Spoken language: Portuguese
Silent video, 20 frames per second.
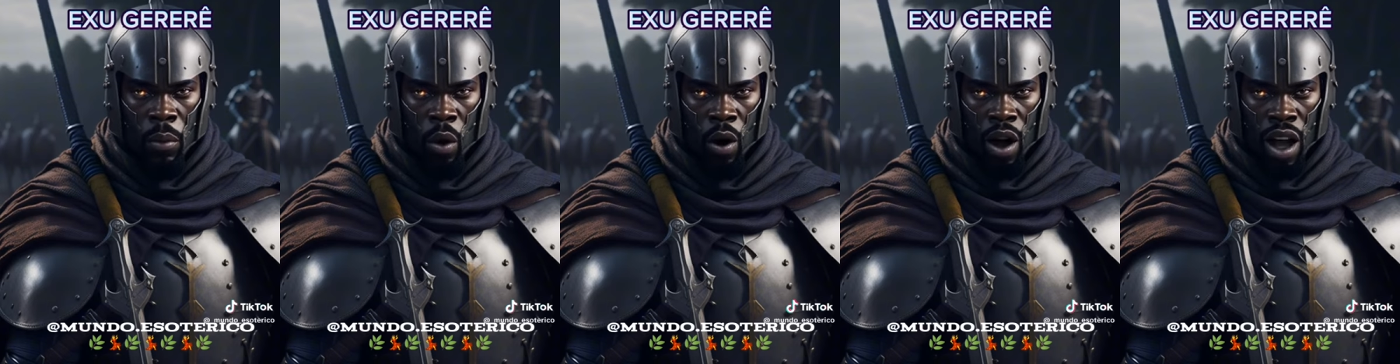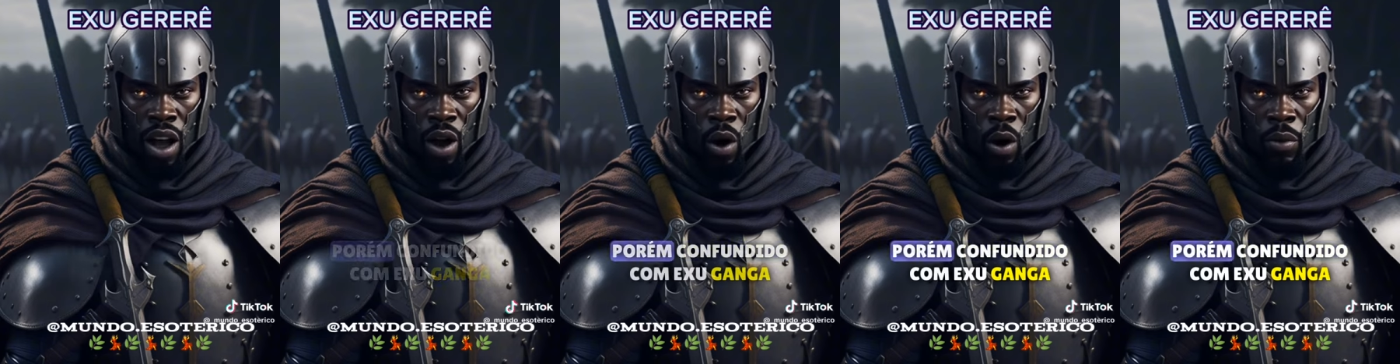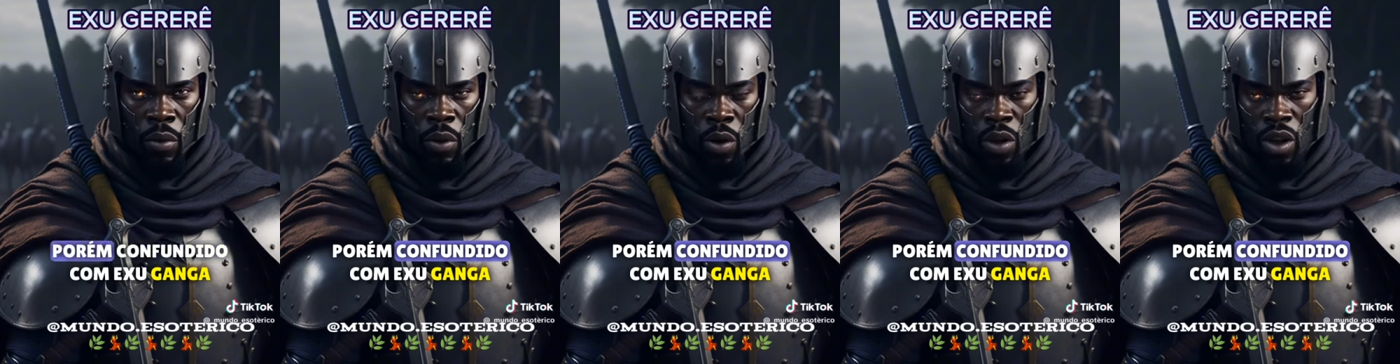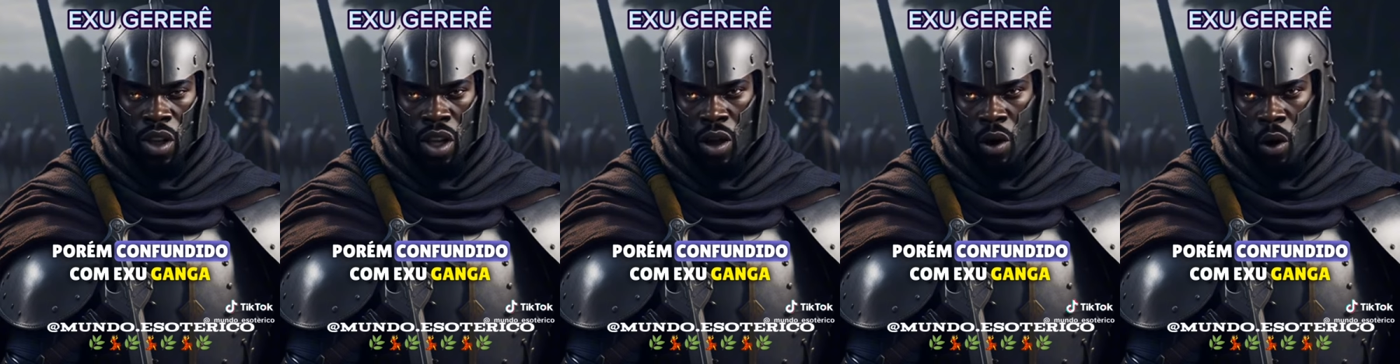porém
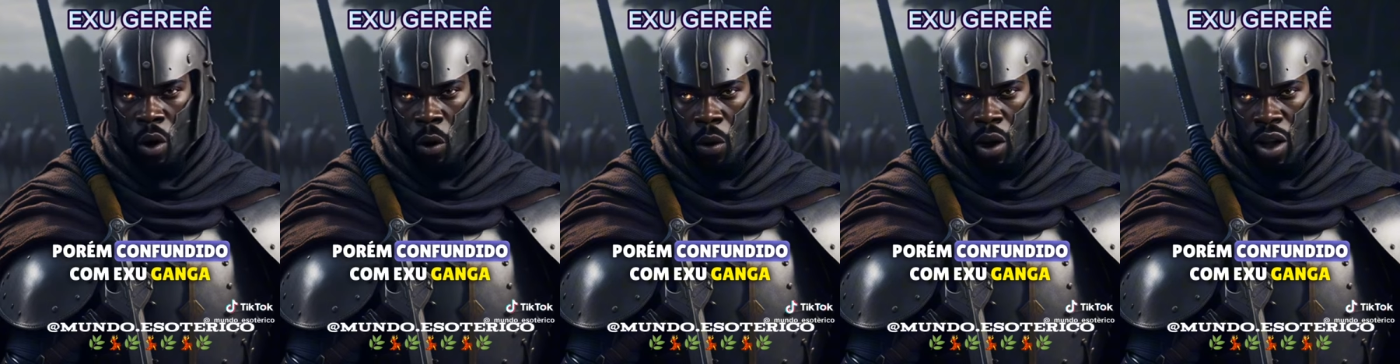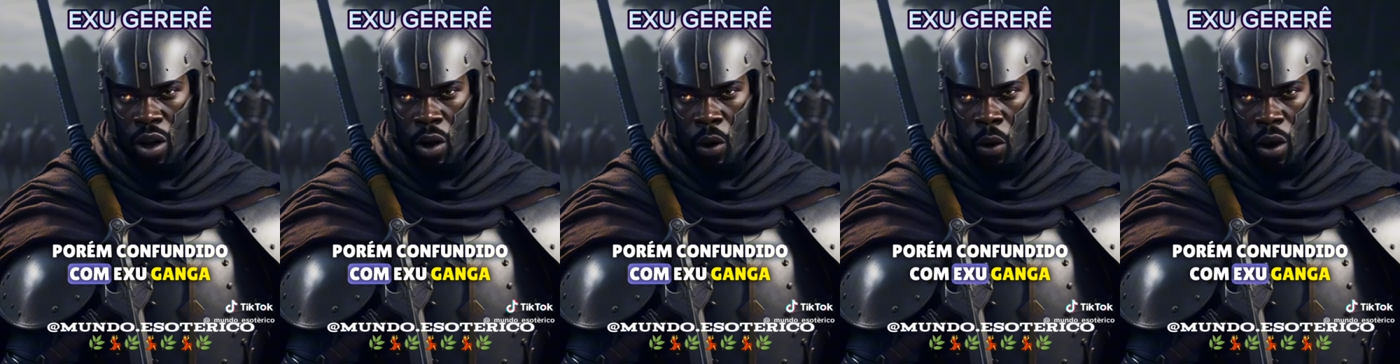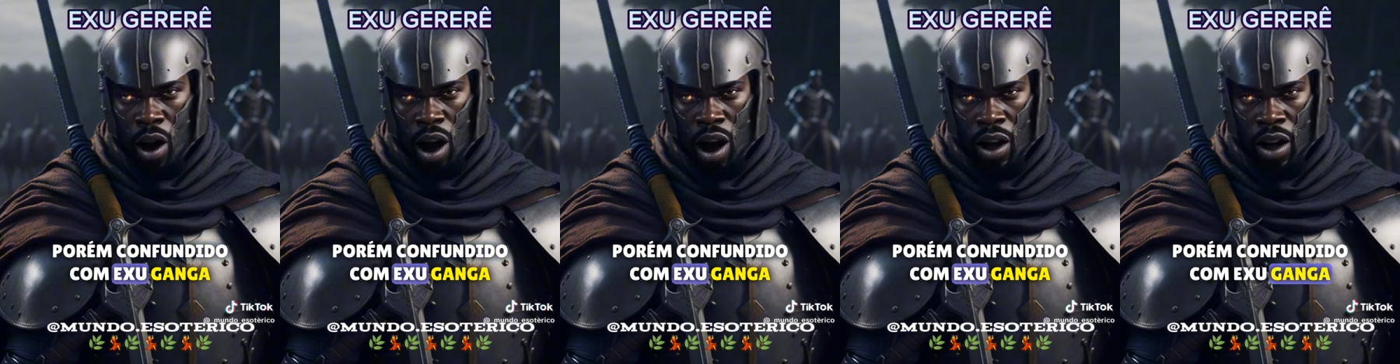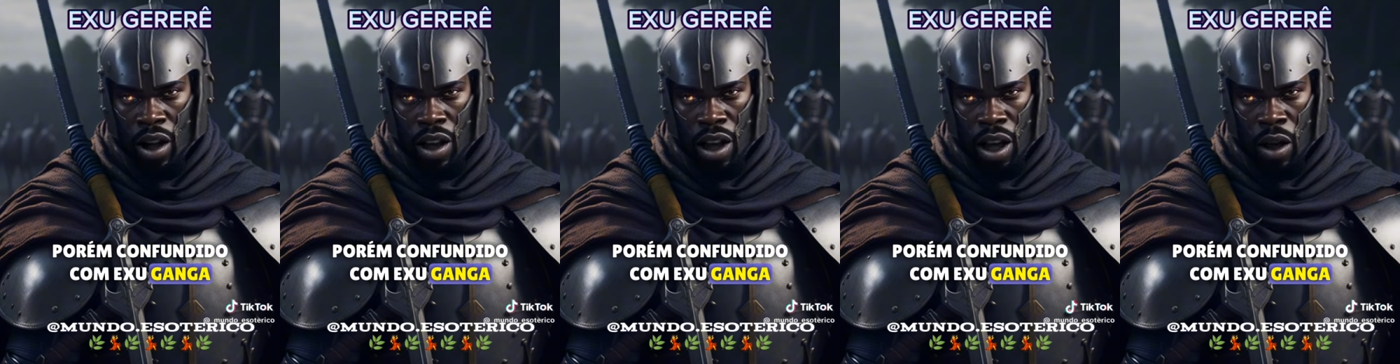confundido com Exu
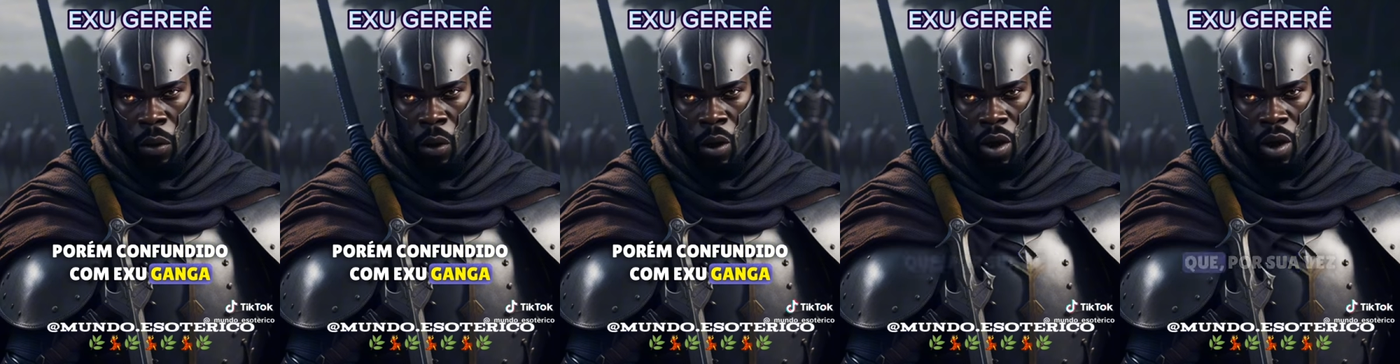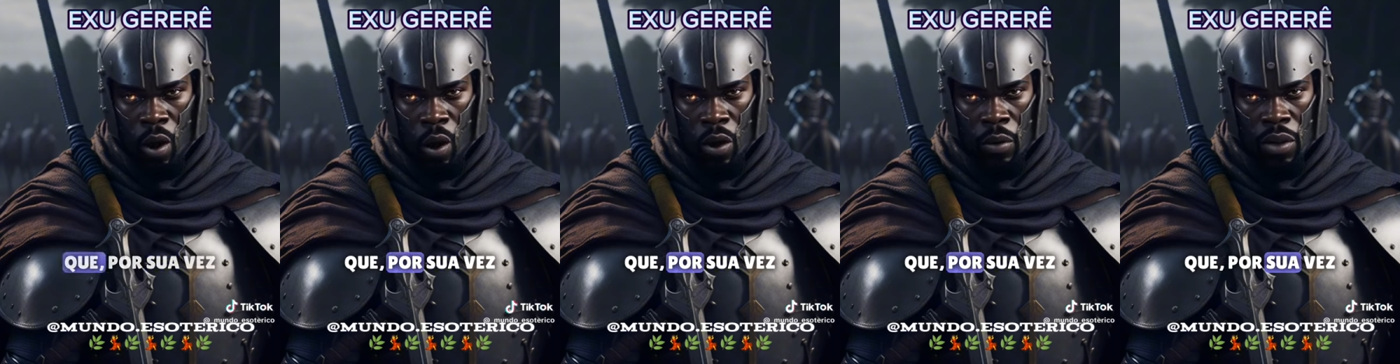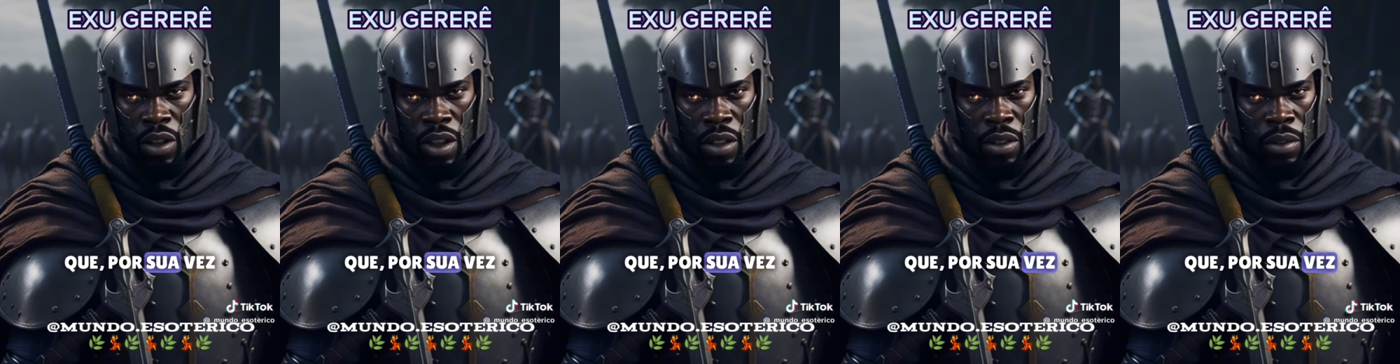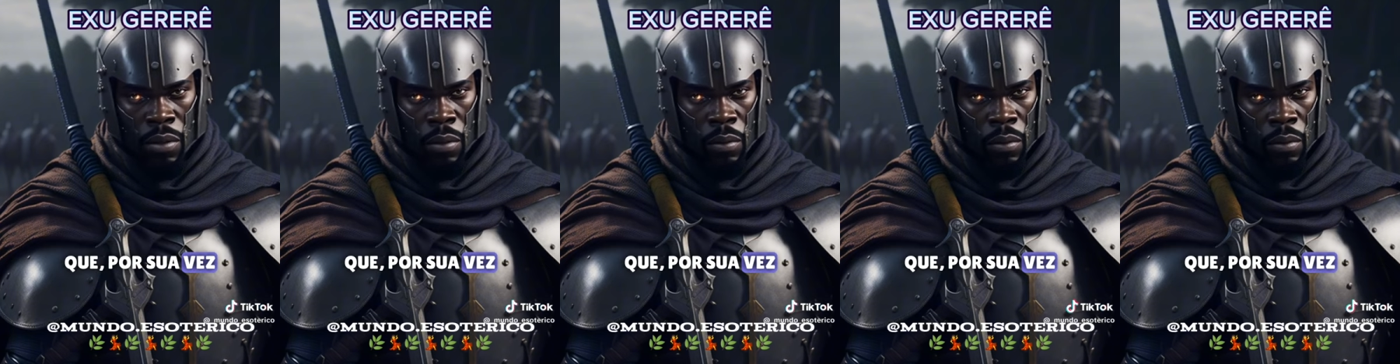Ganga, que por sua
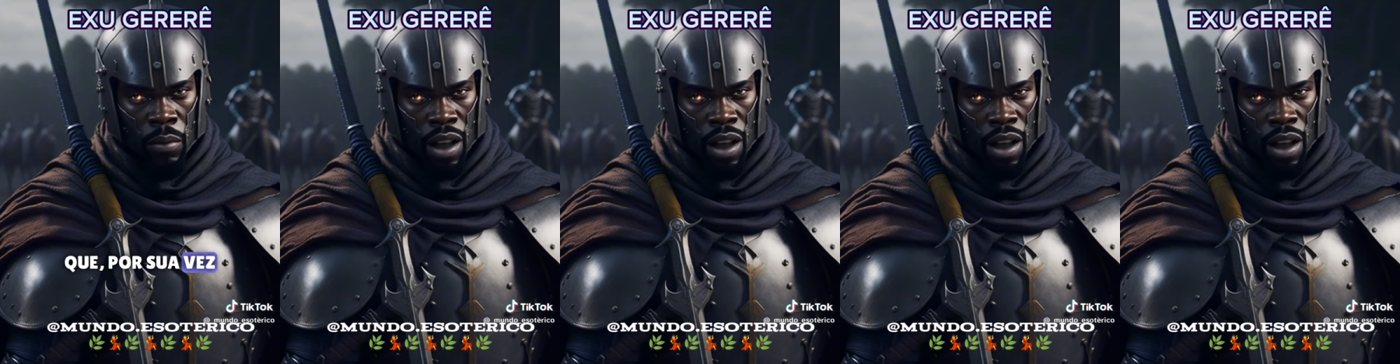vez,